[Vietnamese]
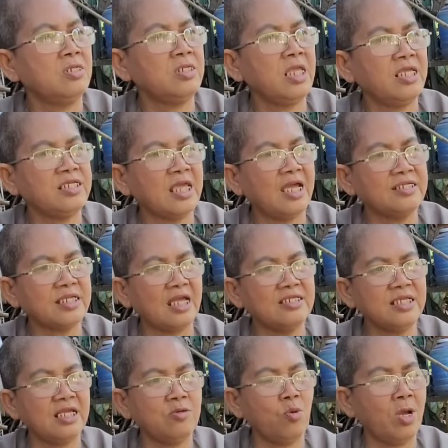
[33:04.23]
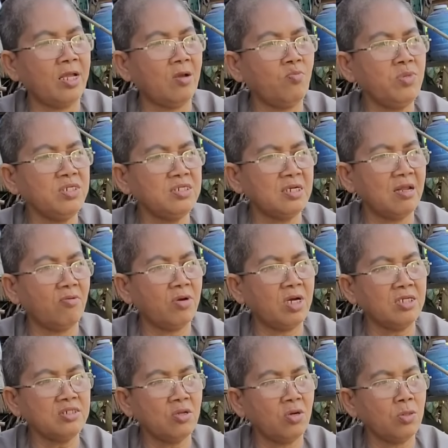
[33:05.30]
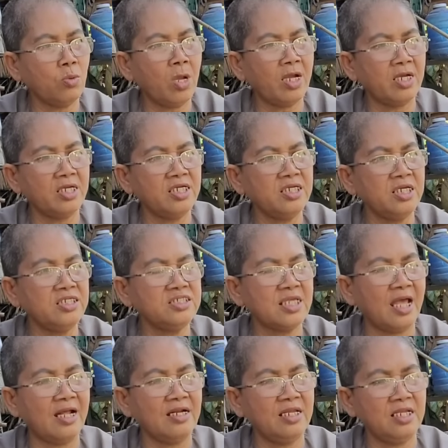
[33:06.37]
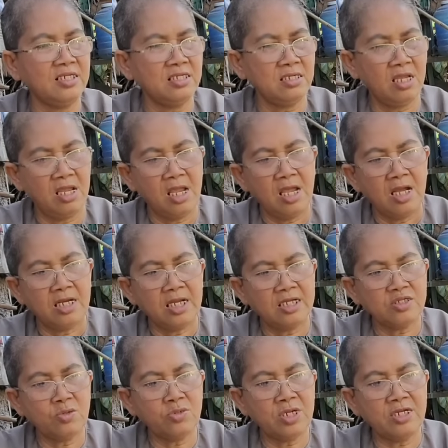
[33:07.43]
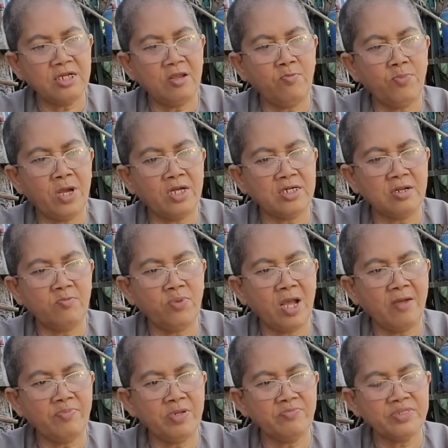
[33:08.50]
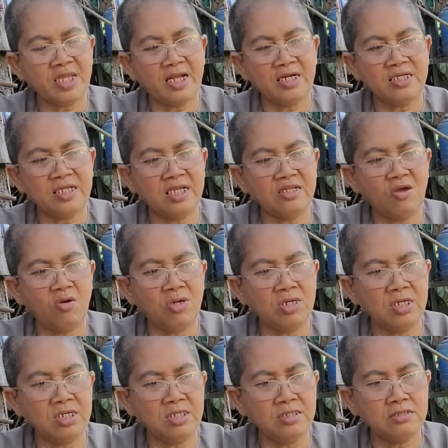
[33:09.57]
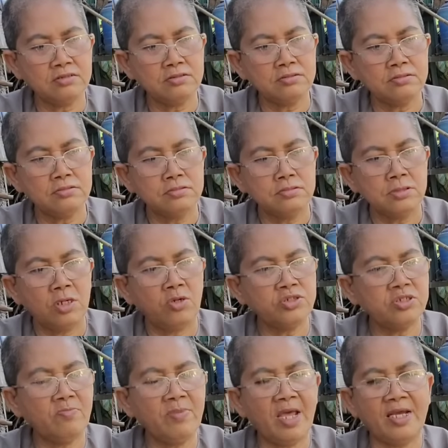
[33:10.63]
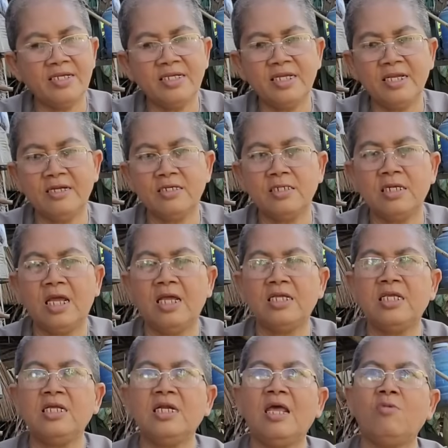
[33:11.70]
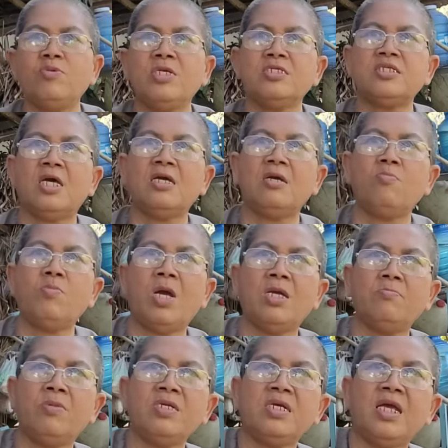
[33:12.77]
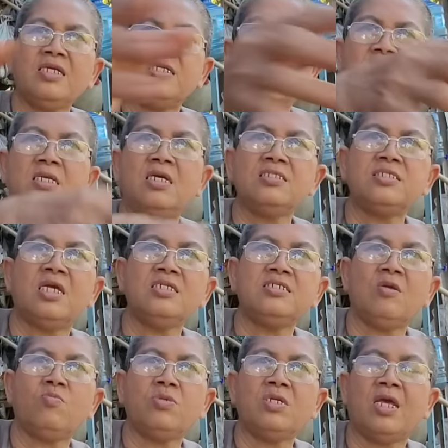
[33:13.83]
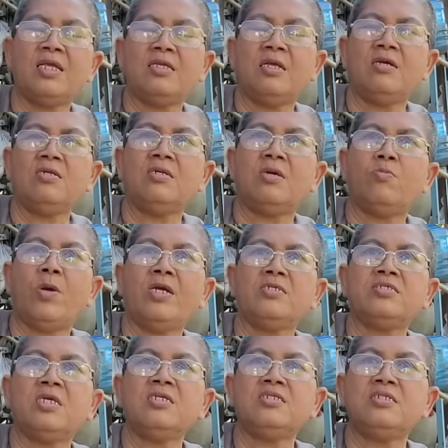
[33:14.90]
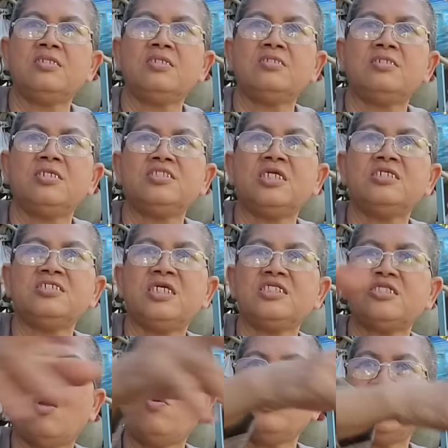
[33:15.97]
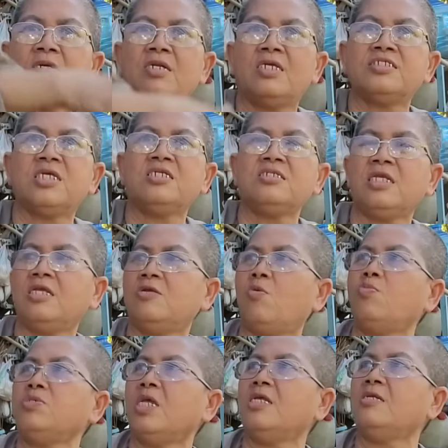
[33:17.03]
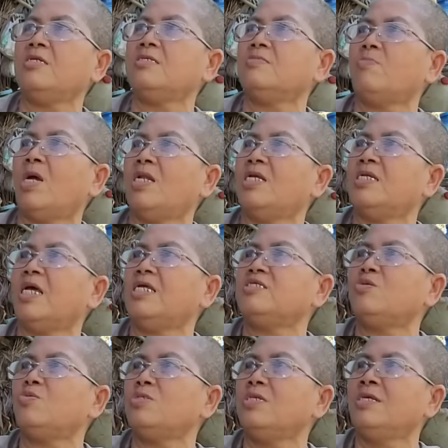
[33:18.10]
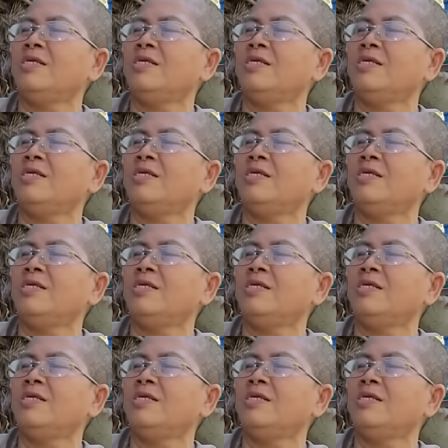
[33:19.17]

dây trả trả dây hoài không biết chừng nào hết thôi quan hỷ hỷ xả đi nghe tôi để niệm phật niệm pháp niệm tăng để giải thoát đi thôi sớm lại nghe ngài kia lao địa thần ông mời mấy các vị đó chết trong cái này đó là bật chết chết tức chết tối hay là chết gì cũng vậy mời lại đây tôi